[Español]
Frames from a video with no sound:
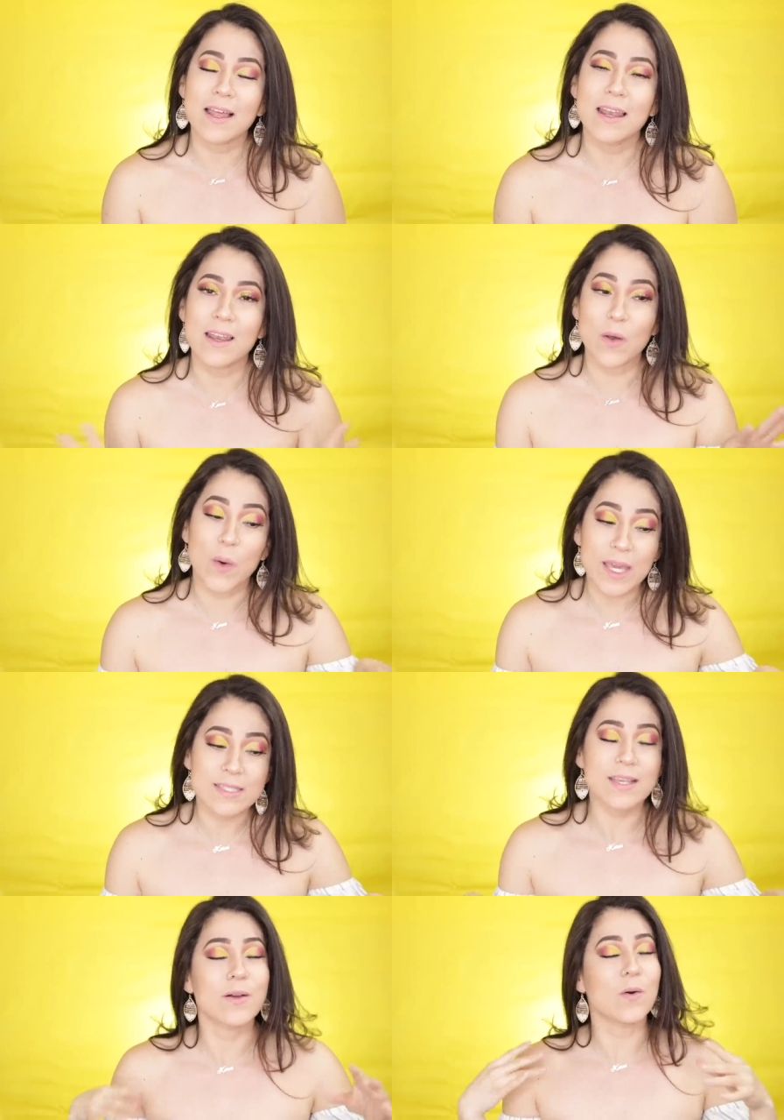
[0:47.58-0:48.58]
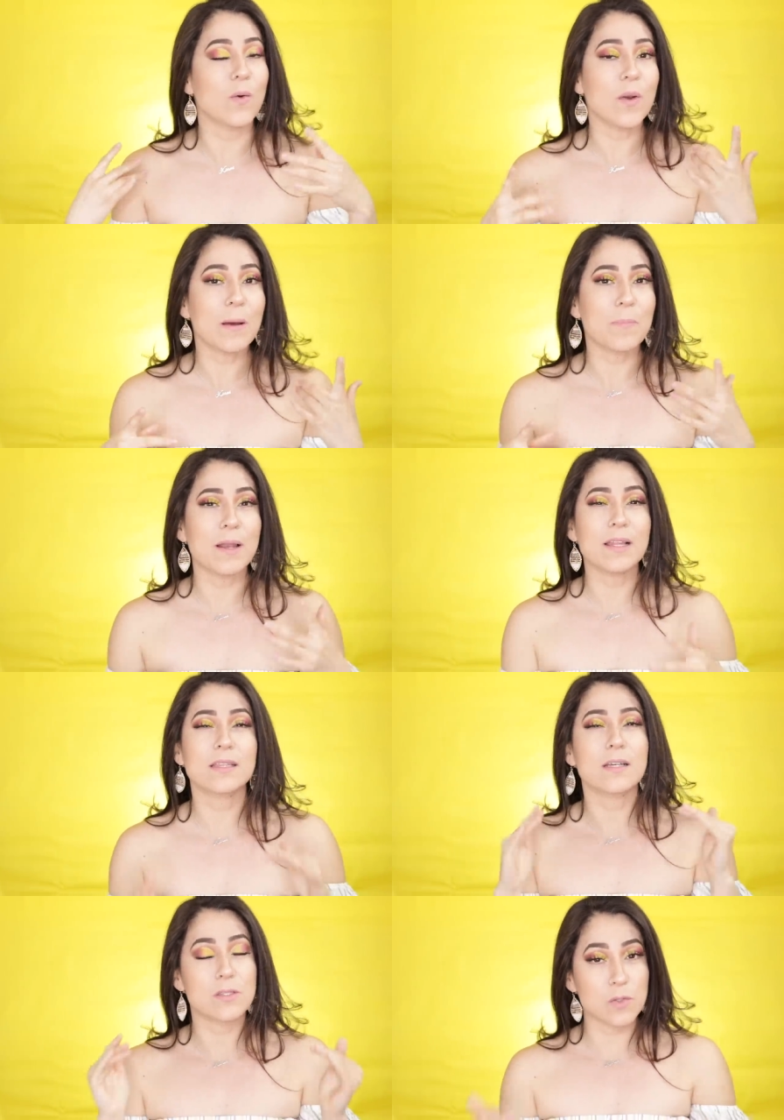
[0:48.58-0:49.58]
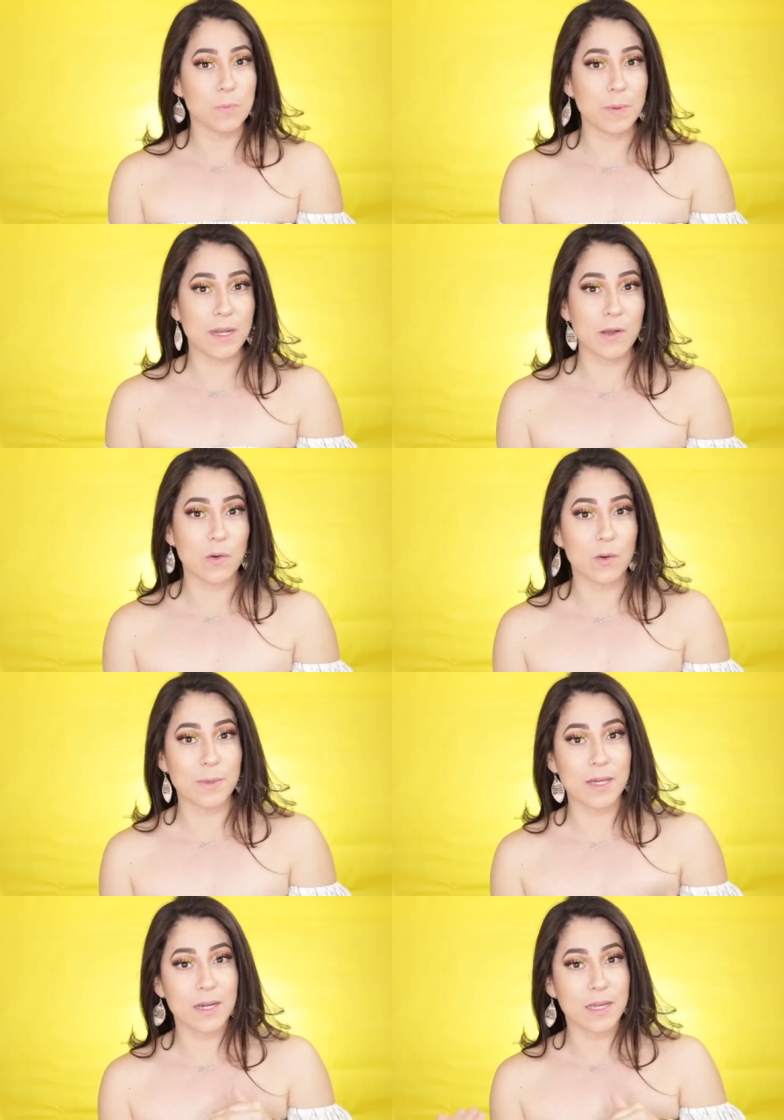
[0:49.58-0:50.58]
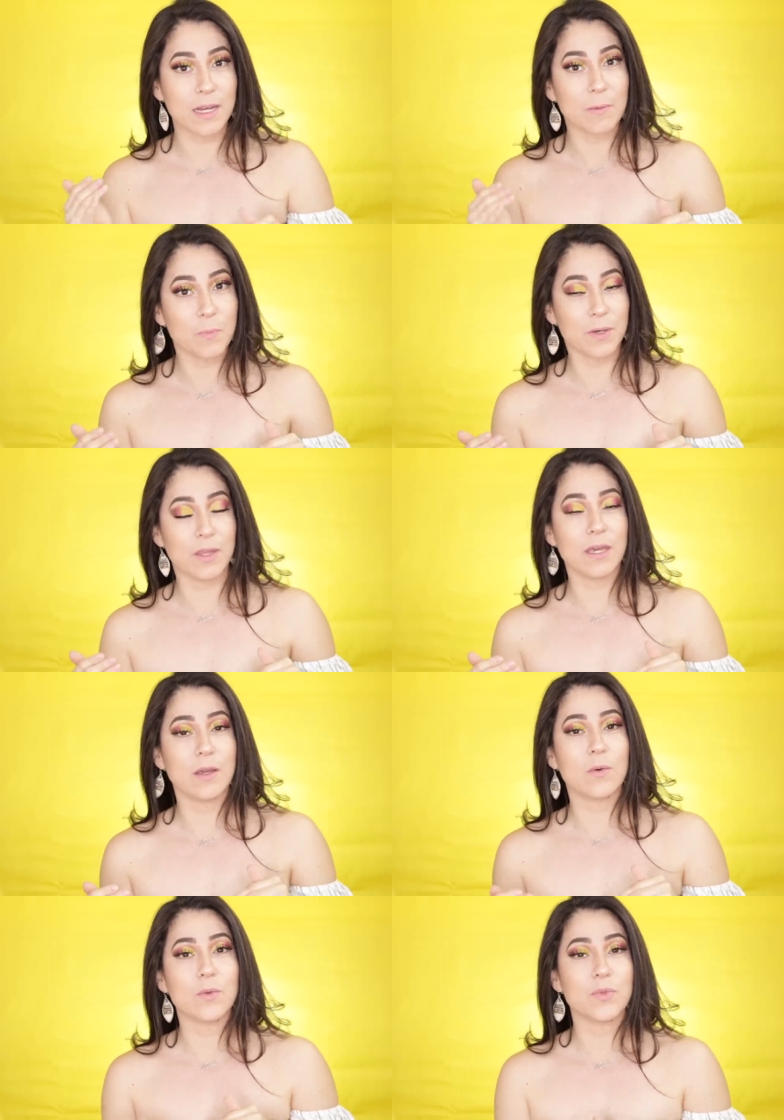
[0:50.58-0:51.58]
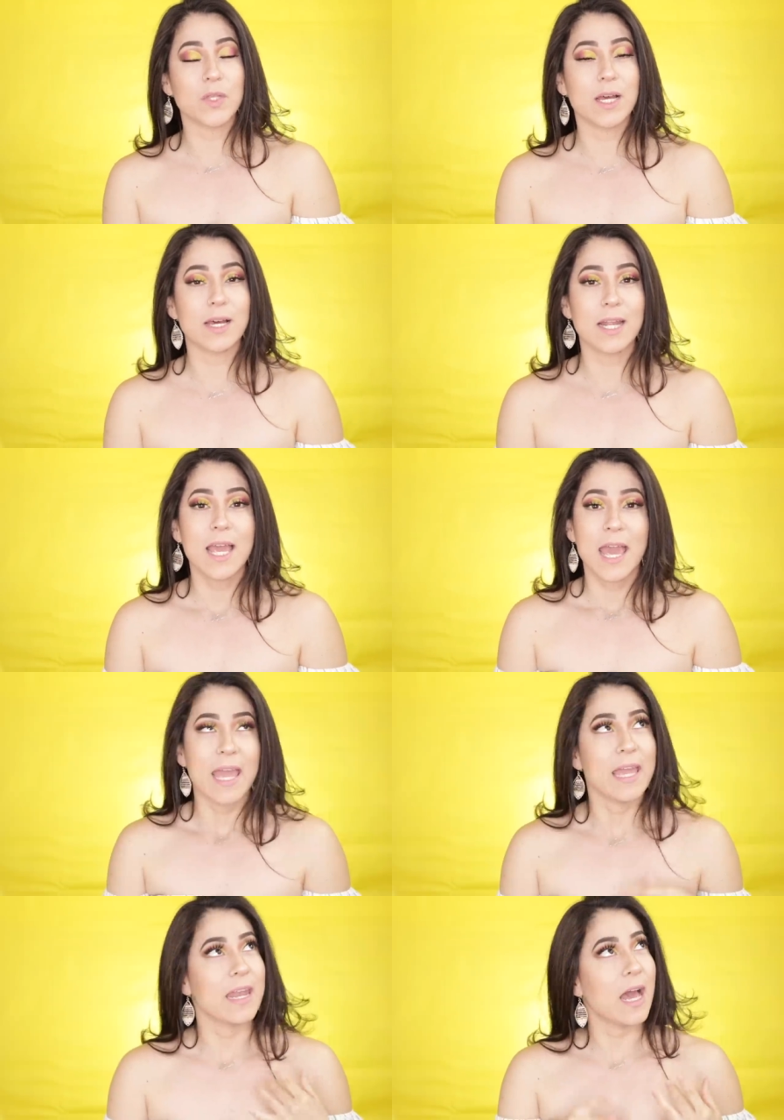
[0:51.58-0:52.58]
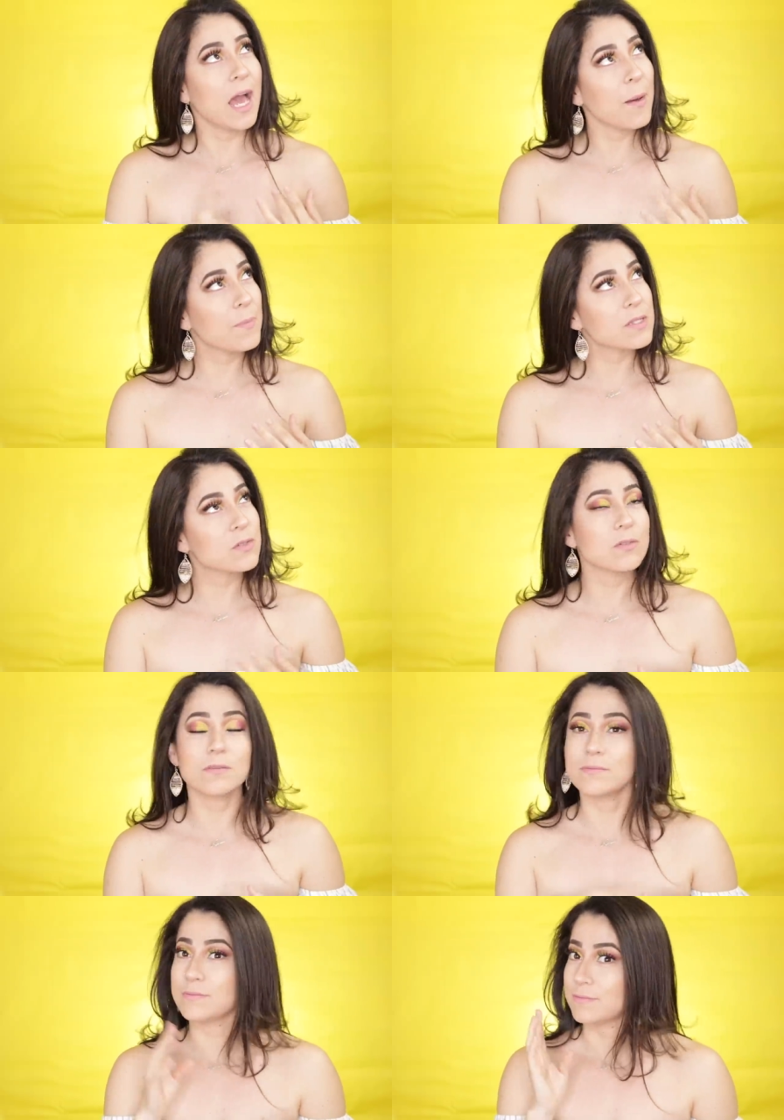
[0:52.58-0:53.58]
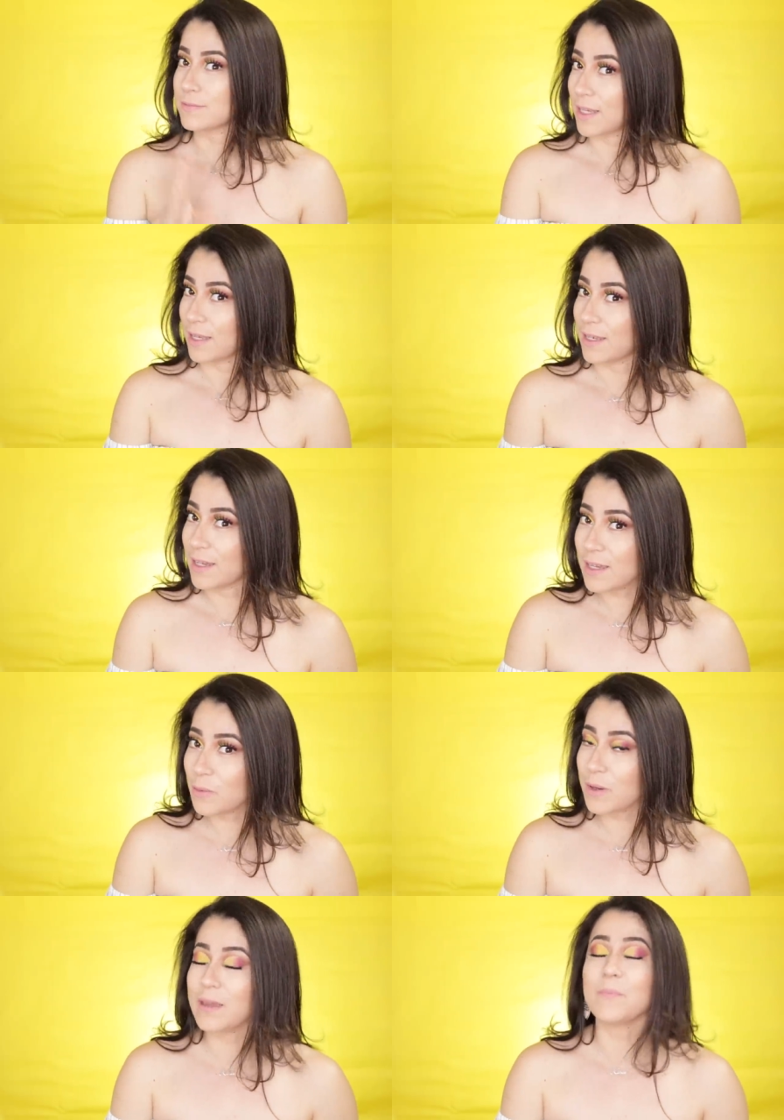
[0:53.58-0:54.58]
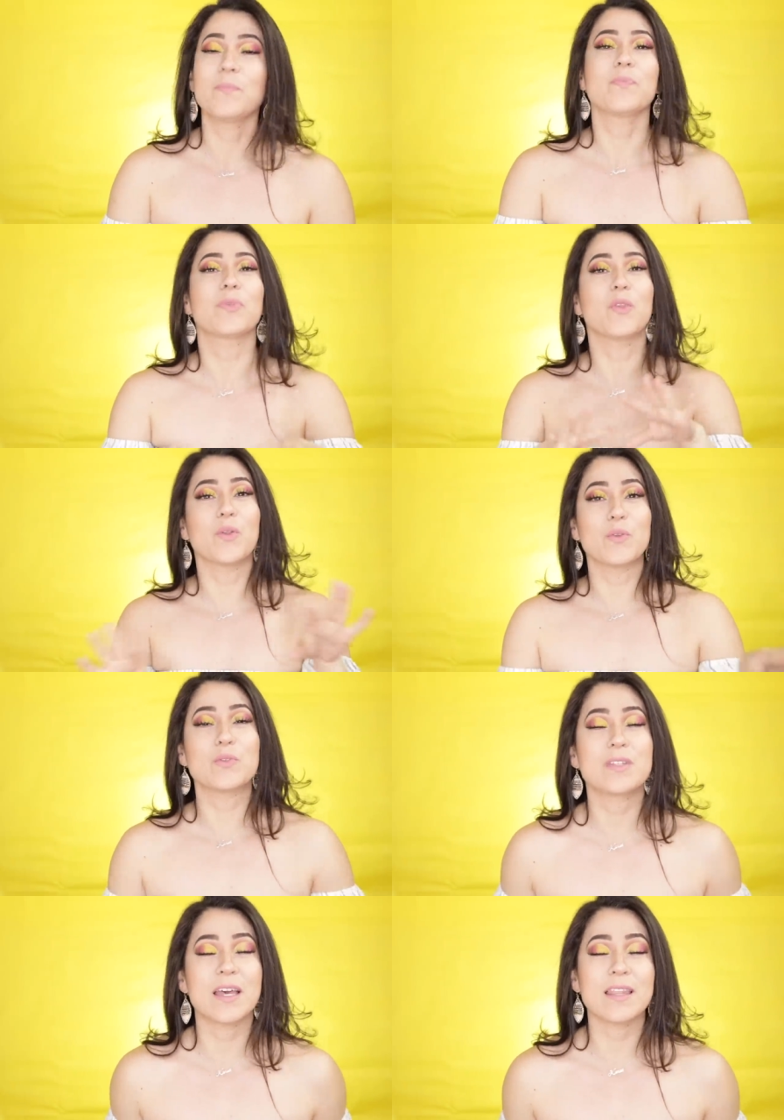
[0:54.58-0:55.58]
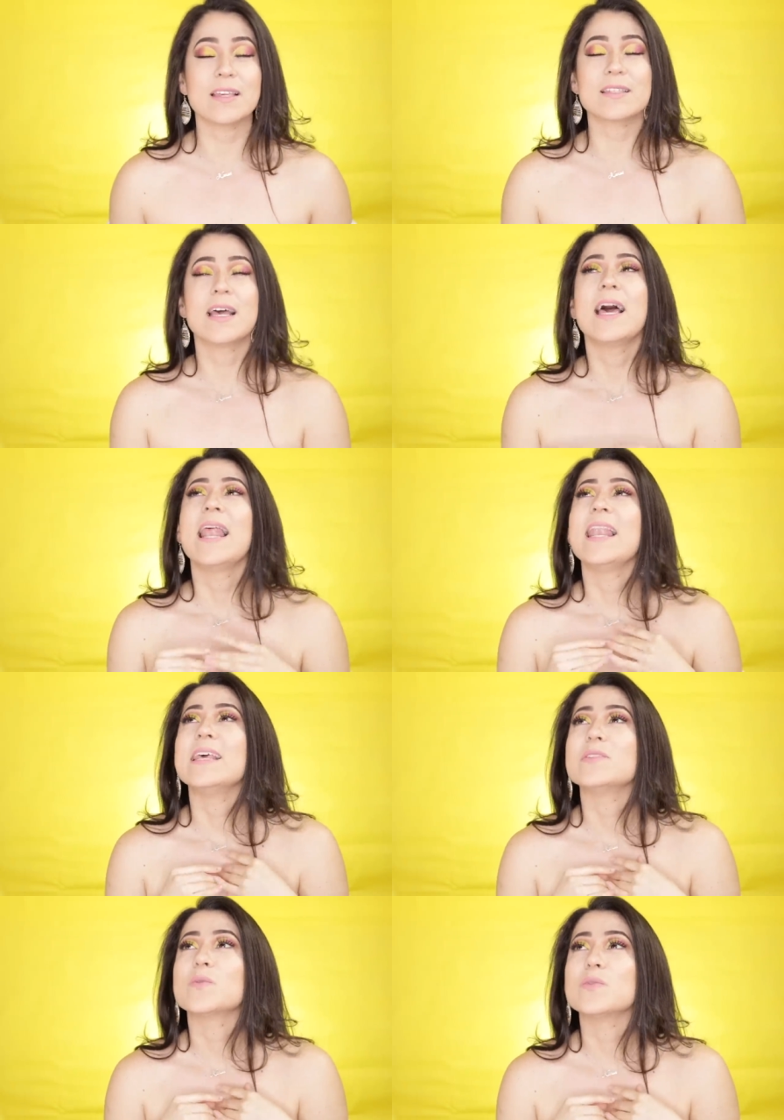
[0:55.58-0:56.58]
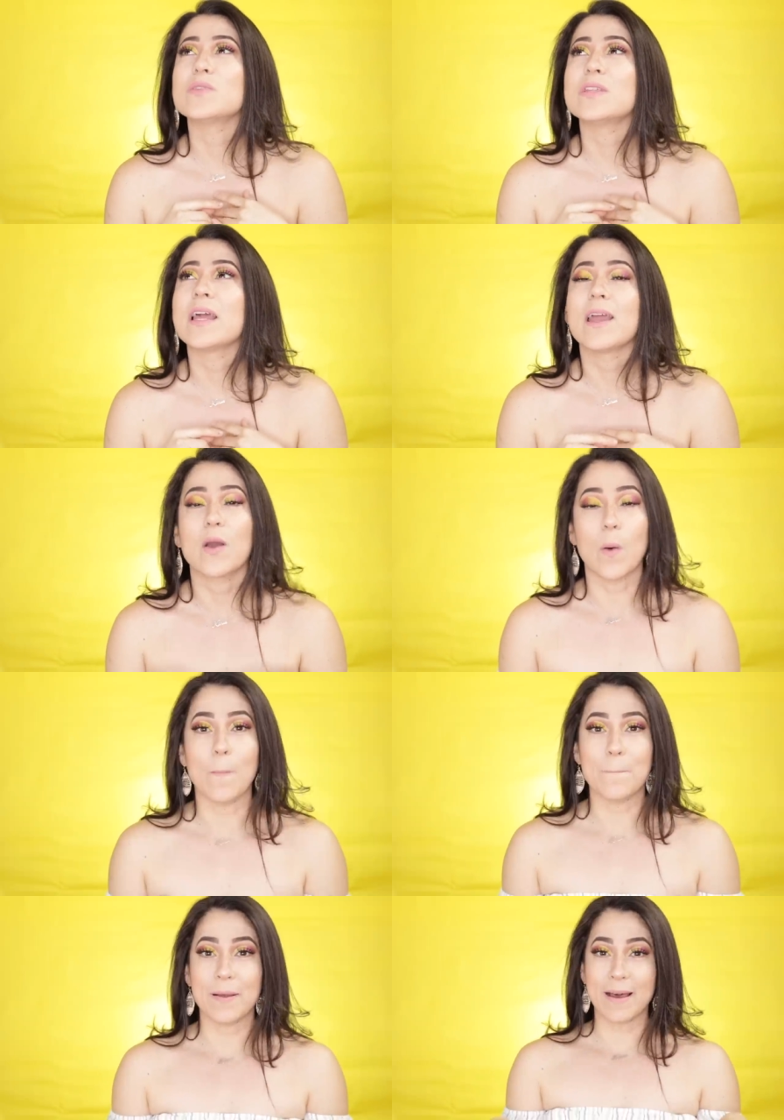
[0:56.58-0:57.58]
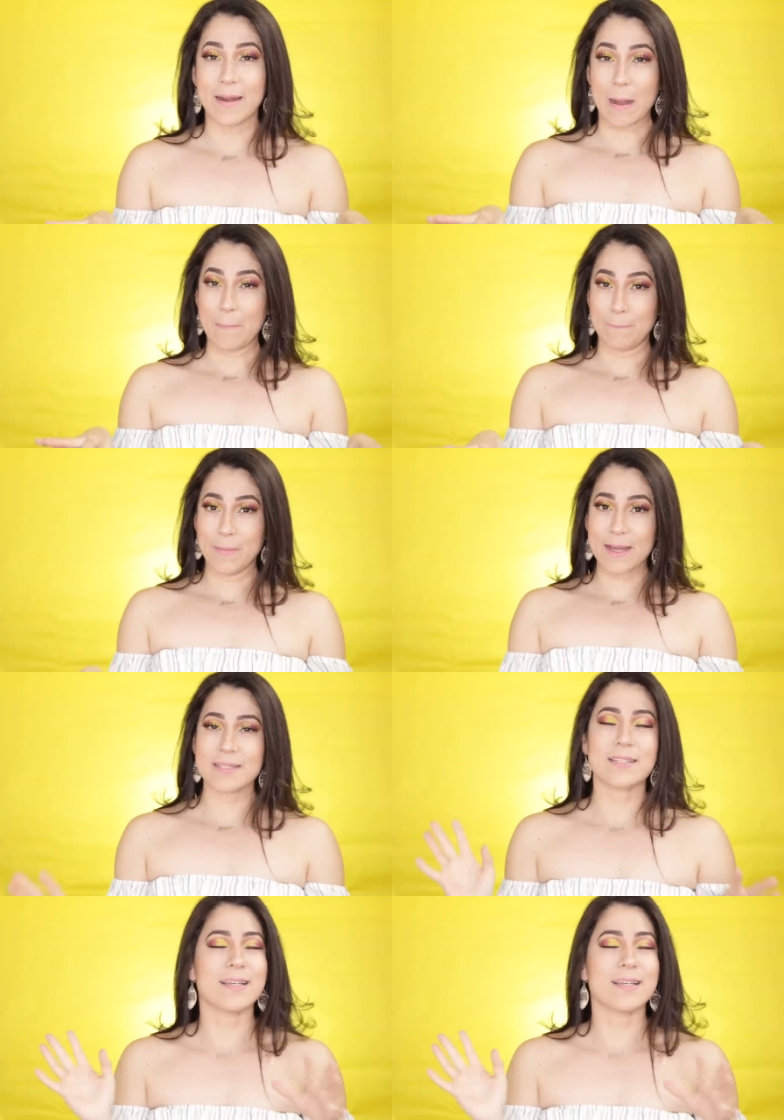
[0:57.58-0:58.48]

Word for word: lo hice con una paleta súper económica que la pueden encontrar en Amazon, en Ebay donde ustedes les guste comprar más.